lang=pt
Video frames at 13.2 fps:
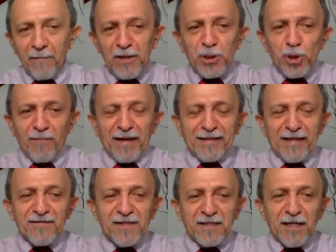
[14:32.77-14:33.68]
me chama a
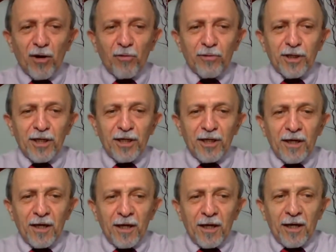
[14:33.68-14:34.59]
atenção
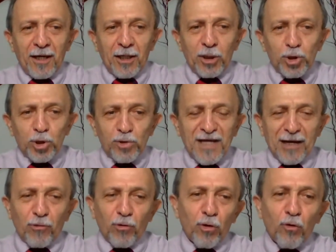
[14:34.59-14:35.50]
que
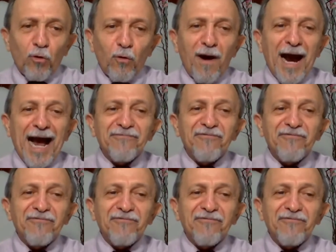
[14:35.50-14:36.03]
José colocou